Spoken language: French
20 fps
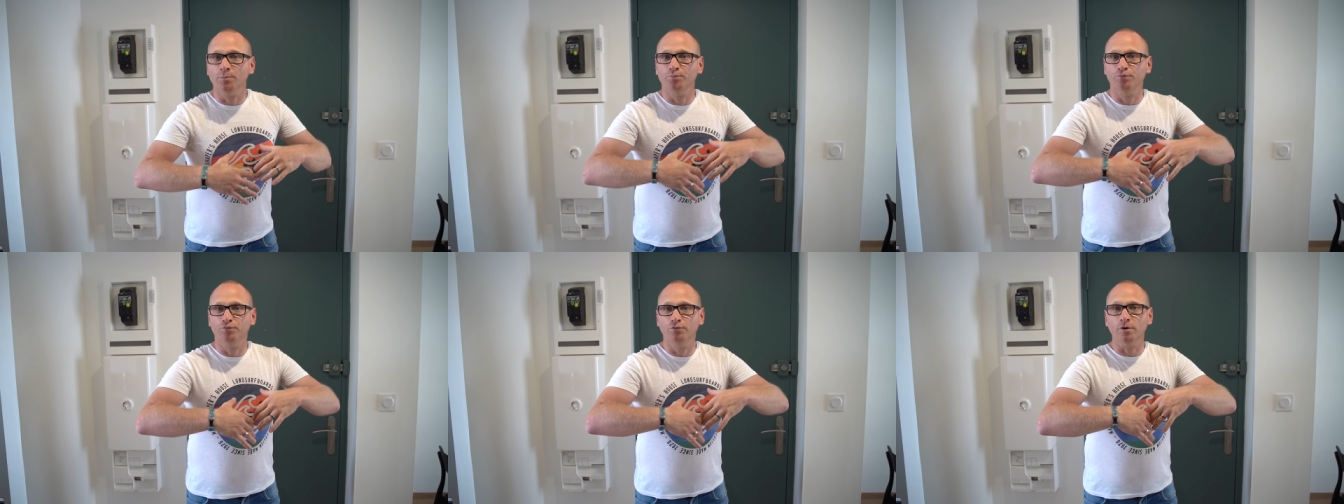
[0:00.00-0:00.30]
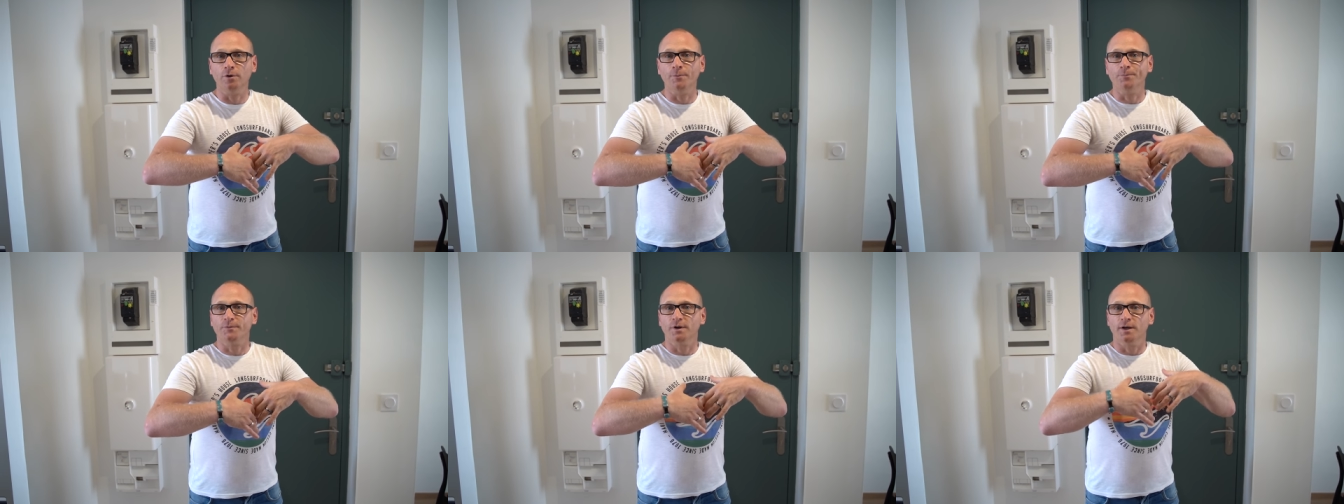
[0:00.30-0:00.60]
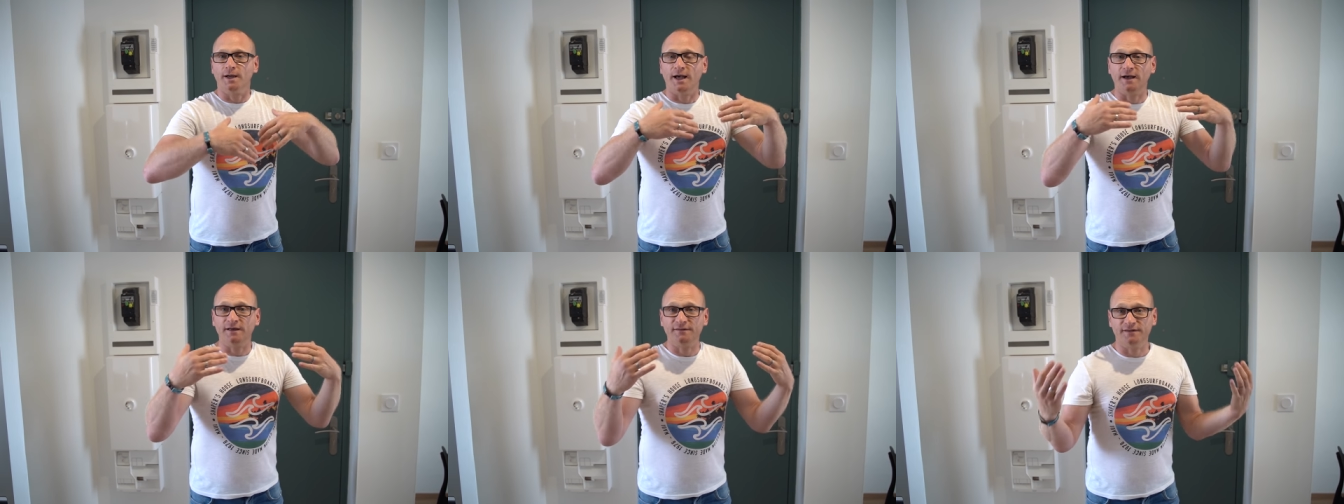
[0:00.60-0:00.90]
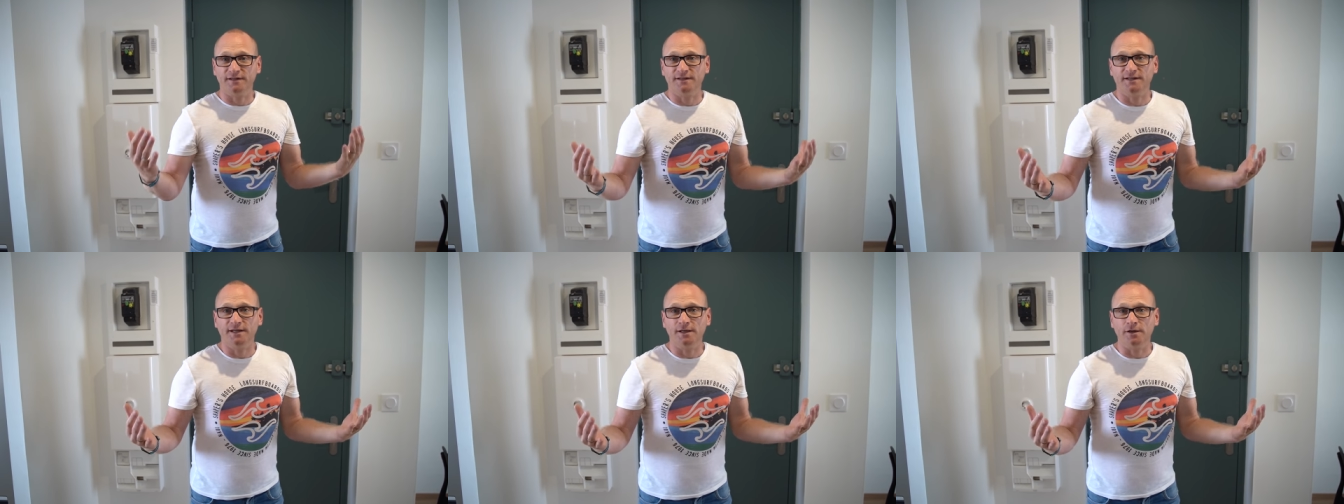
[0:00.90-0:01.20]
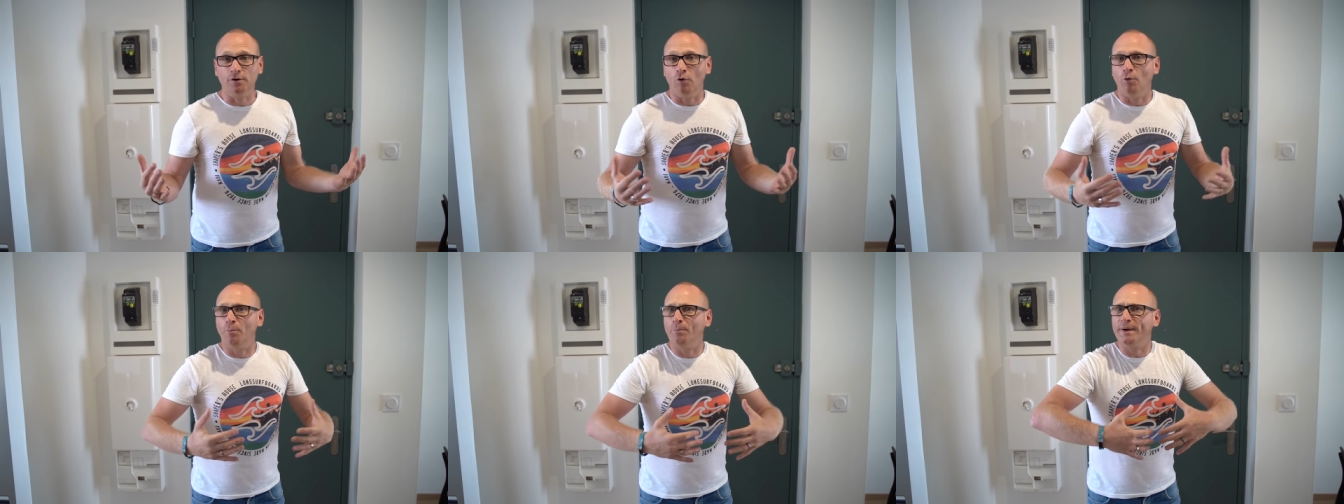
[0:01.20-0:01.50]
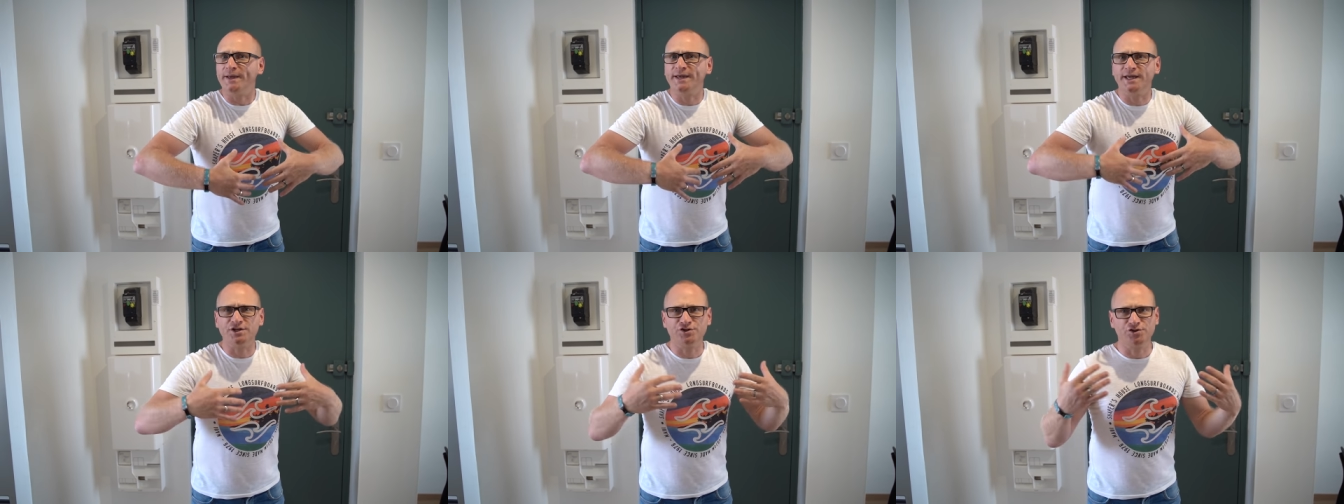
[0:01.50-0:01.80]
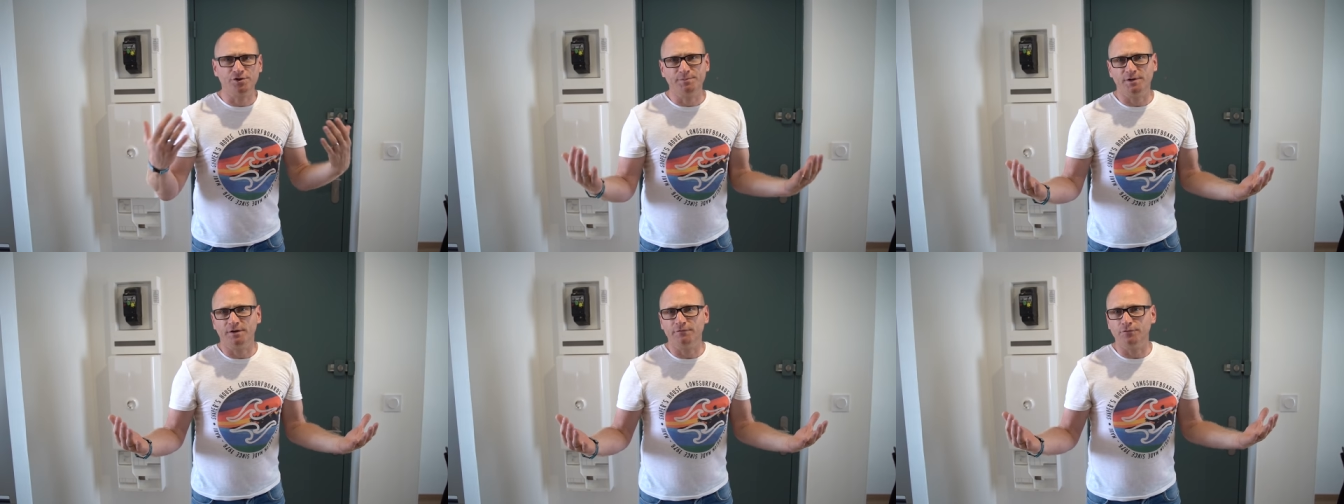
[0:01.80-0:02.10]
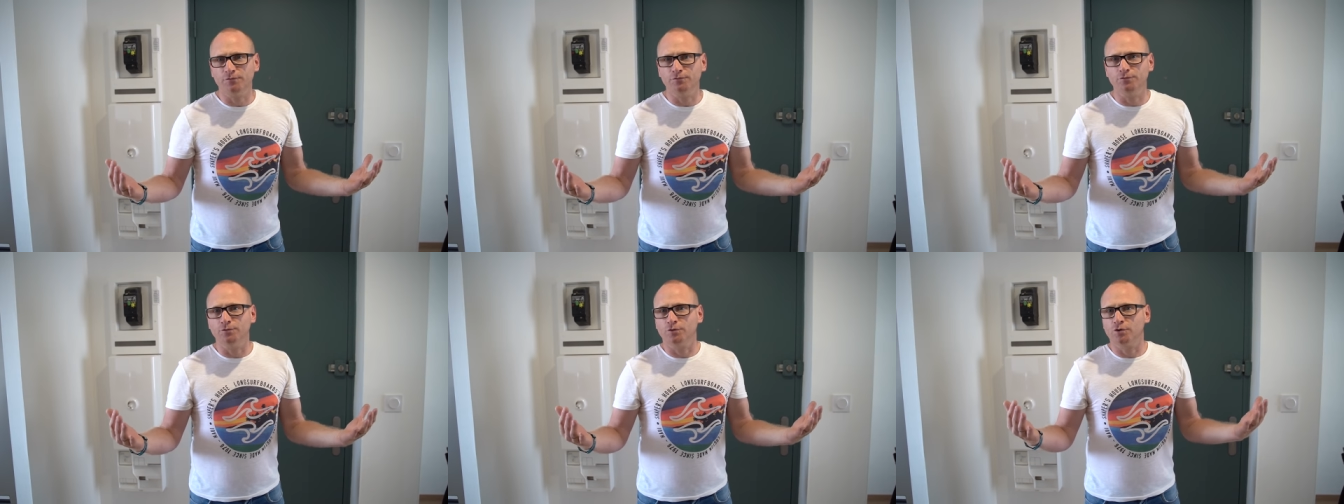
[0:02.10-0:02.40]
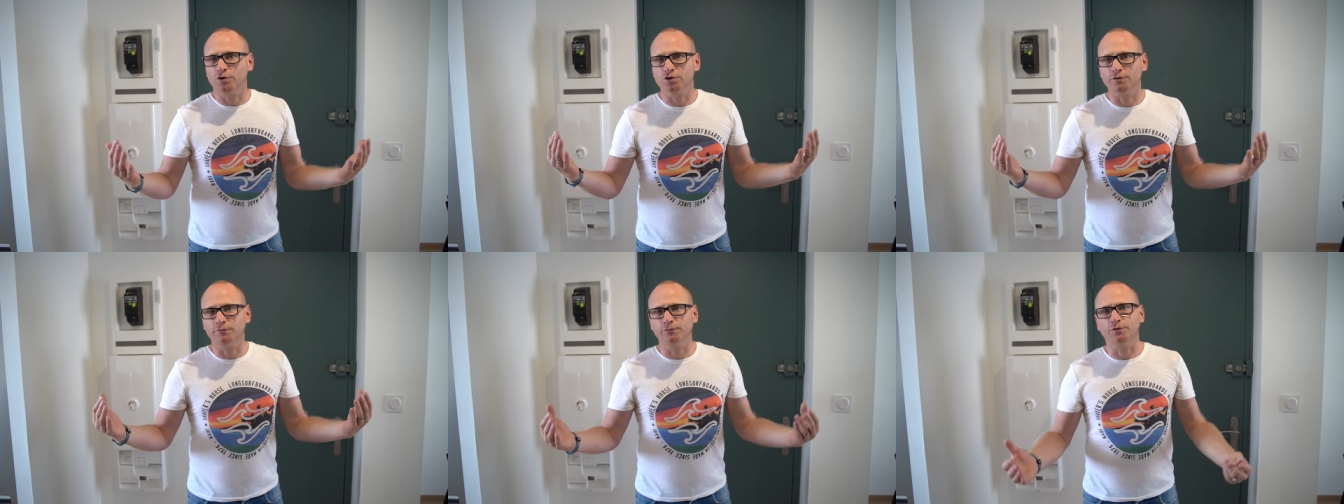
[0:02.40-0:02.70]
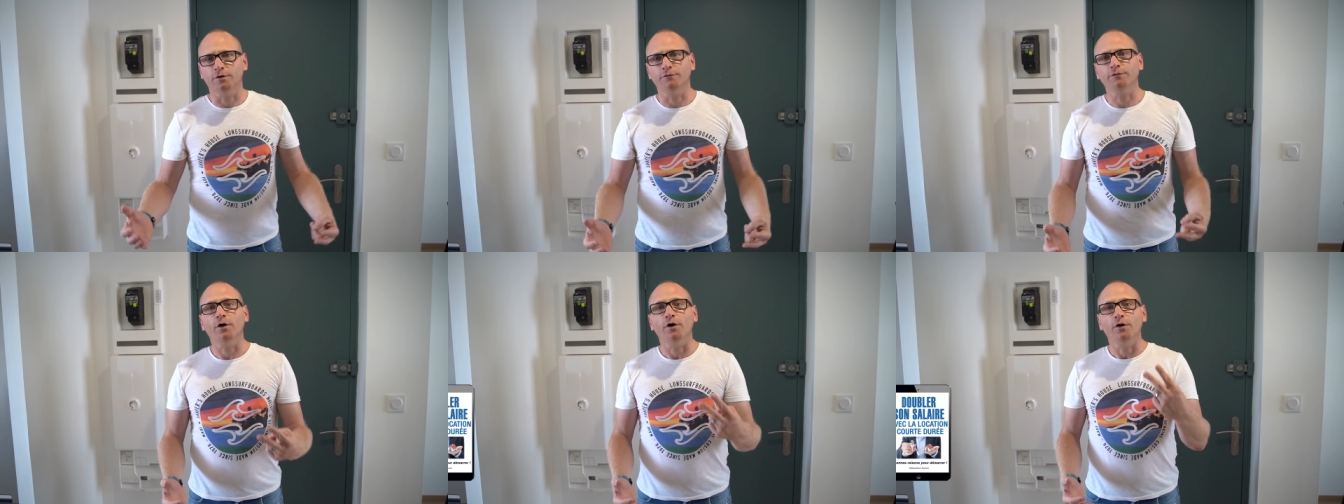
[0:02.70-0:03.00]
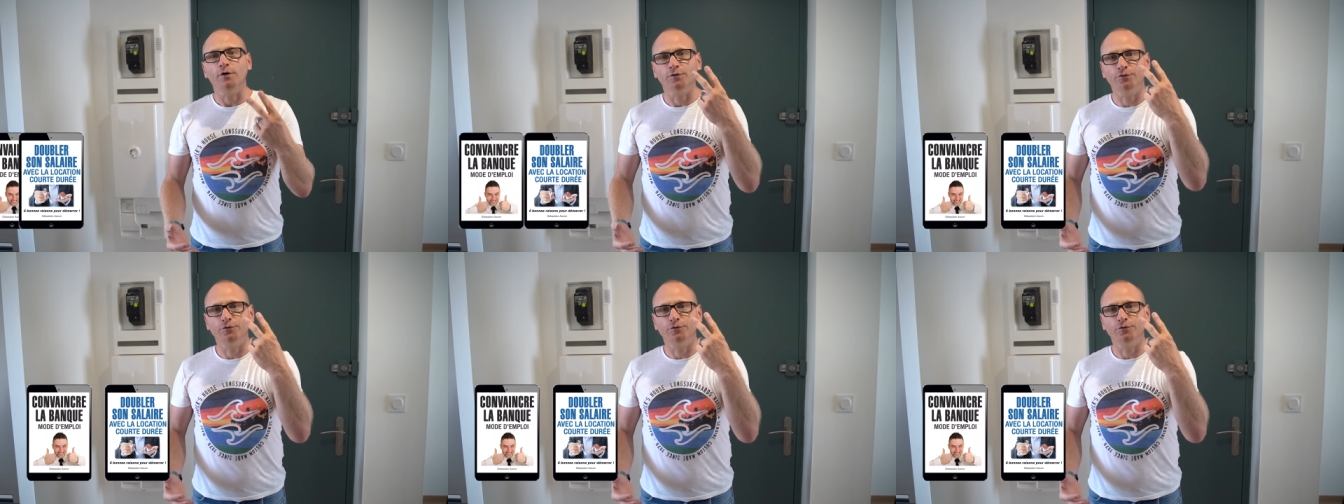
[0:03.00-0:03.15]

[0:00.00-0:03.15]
pour accéder au package de bienvenue que je vous offre,